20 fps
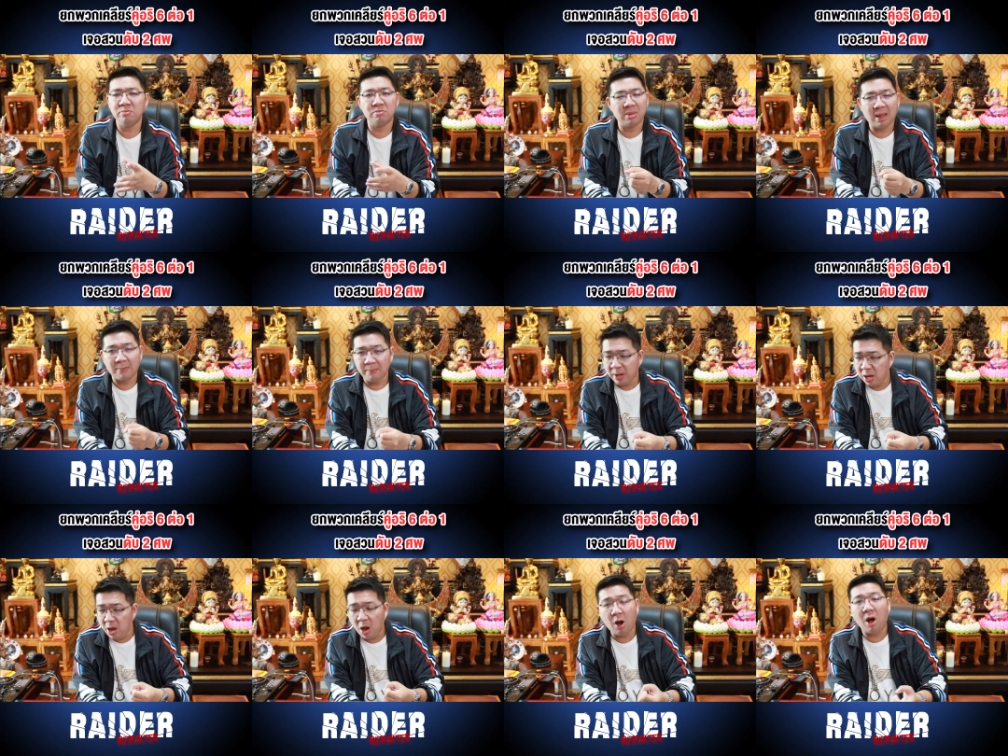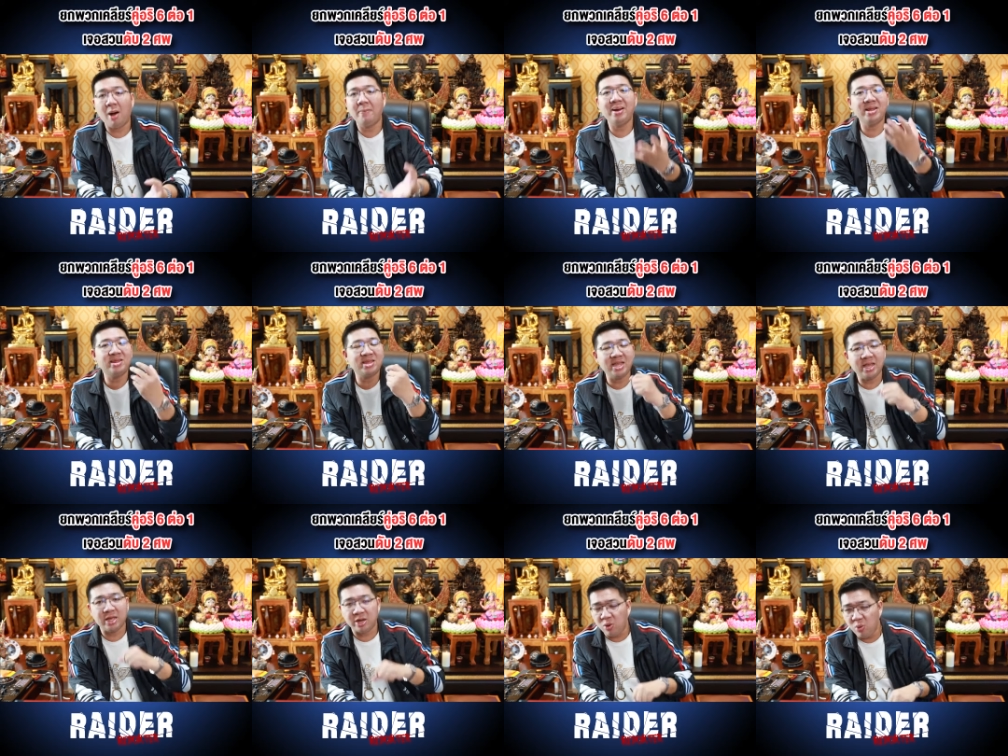แบบมึงออกมา
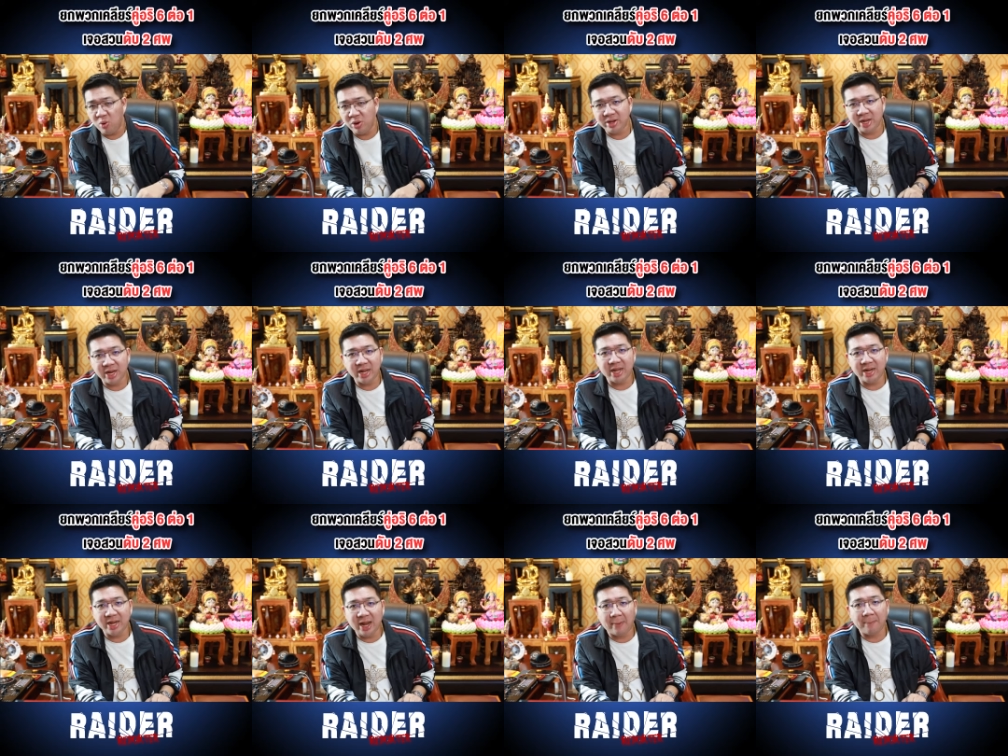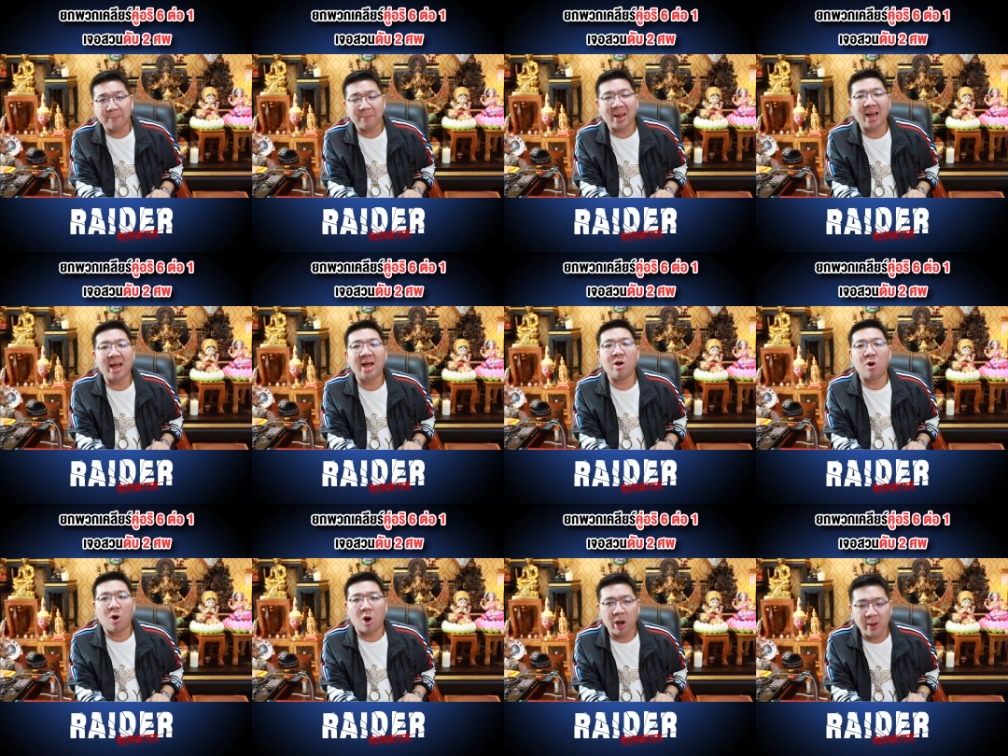สินู่นนี่นั่นปา
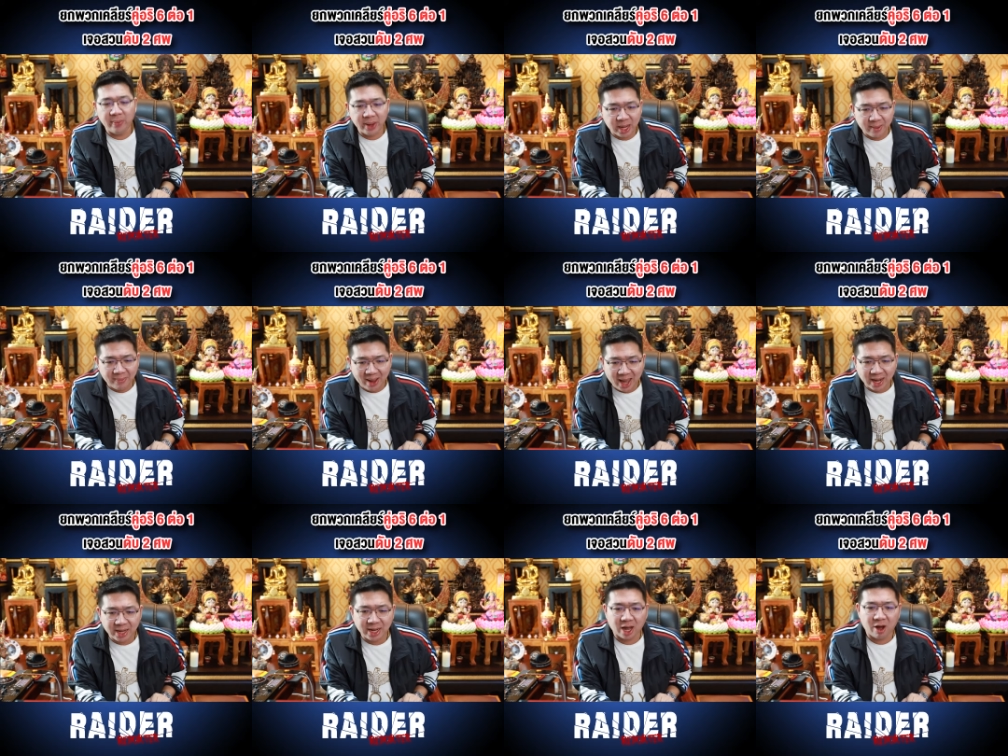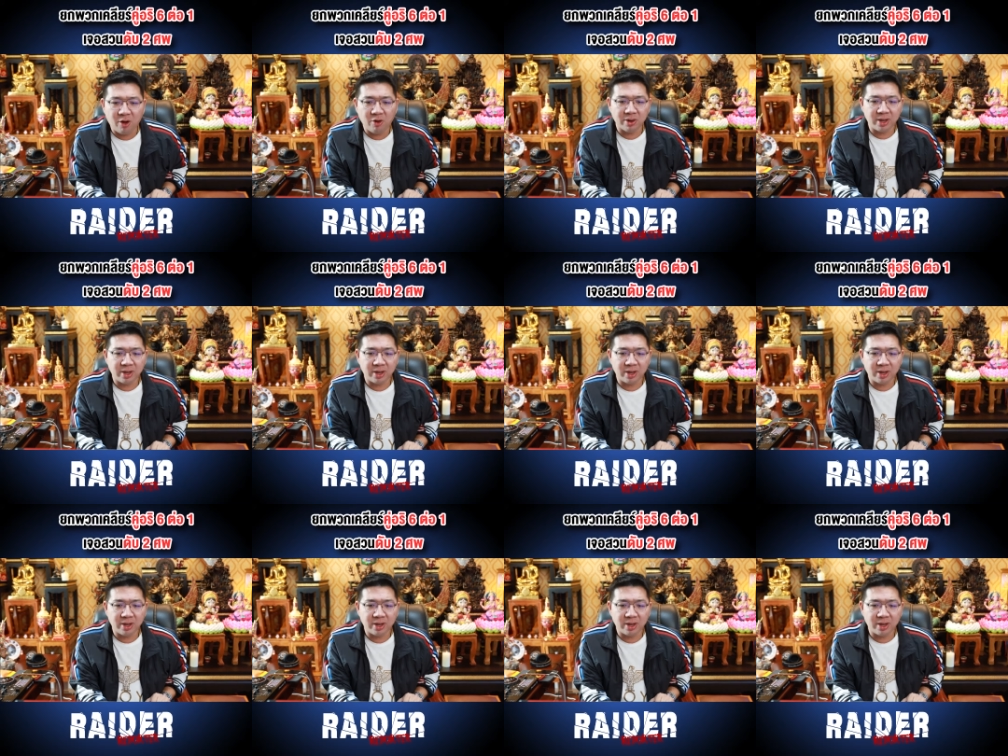ของเข้าไปในบ้านเขา